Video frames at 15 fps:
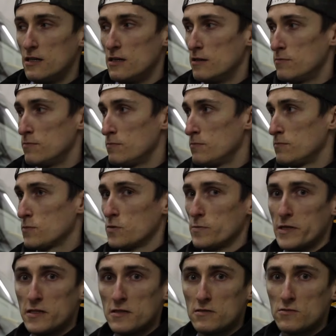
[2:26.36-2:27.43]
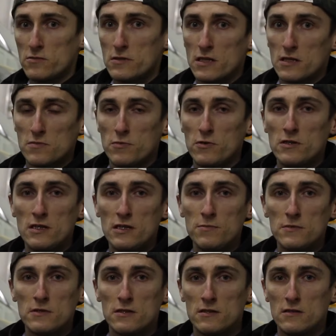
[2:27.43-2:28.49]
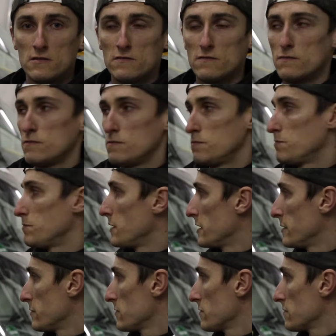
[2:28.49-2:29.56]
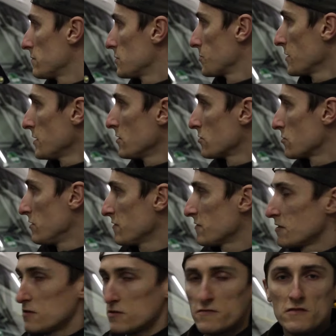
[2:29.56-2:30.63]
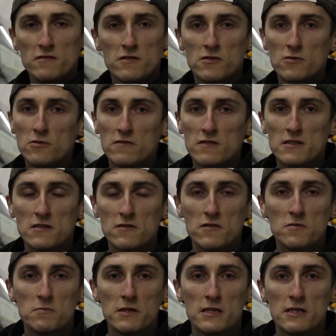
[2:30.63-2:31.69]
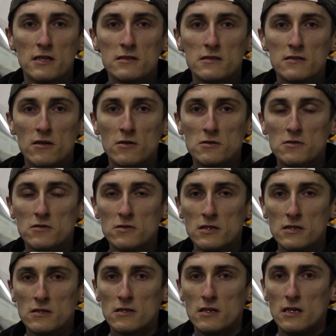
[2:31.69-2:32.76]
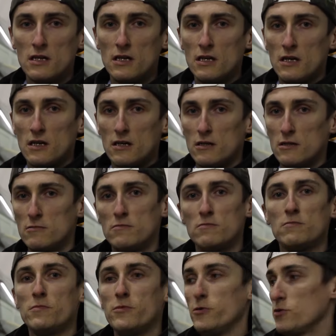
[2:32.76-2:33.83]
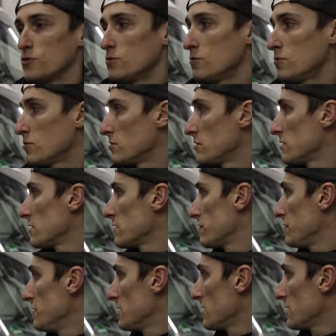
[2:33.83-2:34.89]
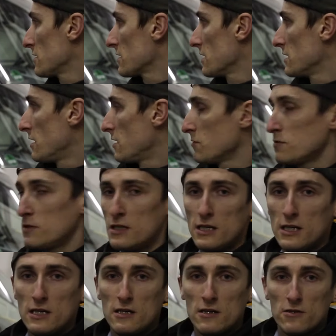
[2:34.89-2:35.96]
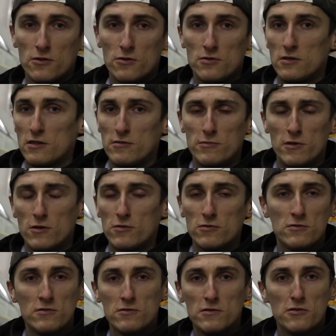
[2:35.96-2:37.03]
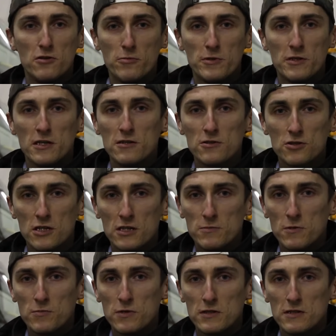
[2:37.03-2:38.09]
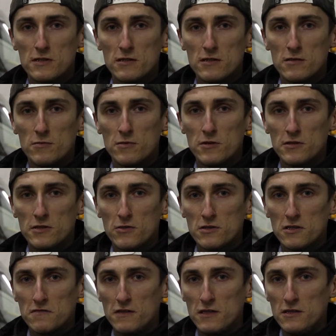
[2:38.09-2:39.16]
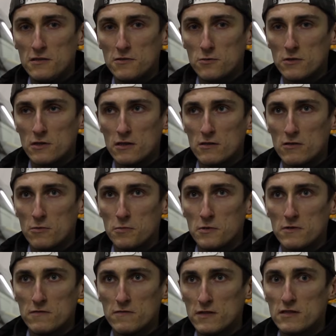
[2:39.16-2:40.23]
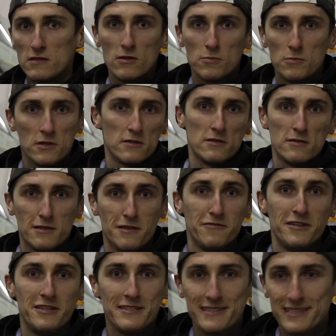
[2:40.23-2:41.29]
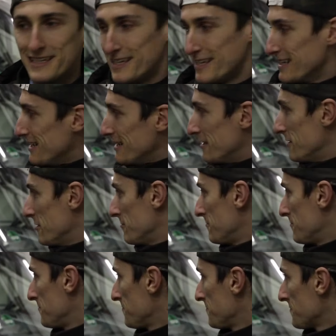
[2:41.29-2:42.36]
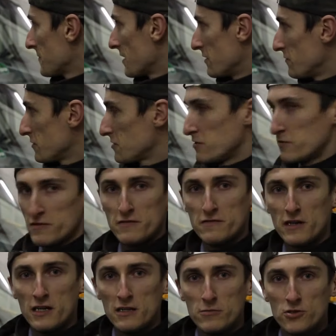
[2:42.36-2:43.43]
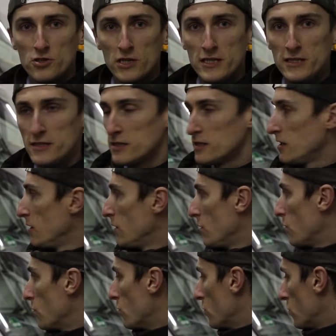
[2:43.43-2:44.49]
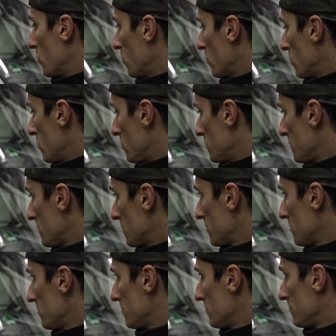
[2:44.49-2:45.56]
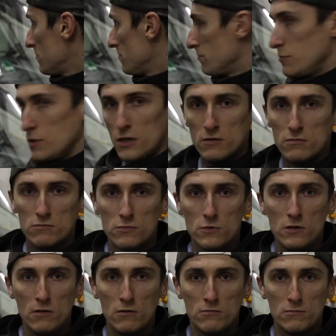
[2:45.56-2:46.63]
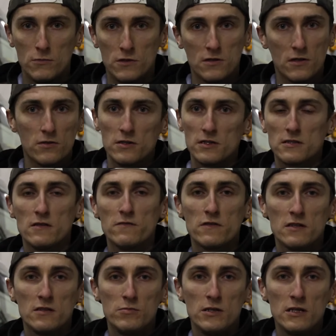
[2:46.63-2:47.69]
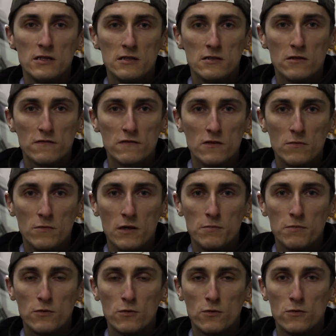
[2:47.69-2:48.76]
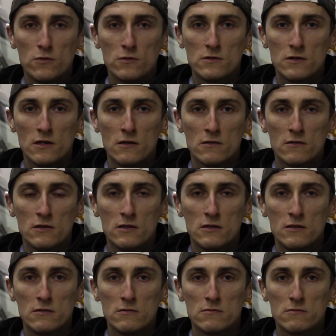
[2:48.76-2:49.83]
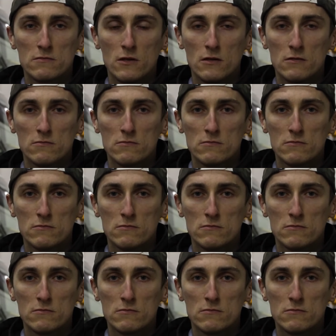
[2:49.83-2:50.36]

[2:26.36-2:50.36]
Ähm, sobald ihr so einen Transporter habt, äh, bei dem Sprinter und Köfter ist es auf jeden Fall so, ich weiß nicht, wie es bei den anderen Autos so ist, ähm, Peugeot und Fiat, keine Ahnung. Könnt ihr ja mal auch unten in die Kommentare schreiben, ob das äh, bei euch auch der Fall ist oder ob ihr wisst, ob das der Fall ist. Ähm, dann wissen auf jeden Fall alle Bescheid. Und ja, genau. Ich zeige euch jetzt einfach die Bilder, die ich aufgenommen habe und dann, äh, ja.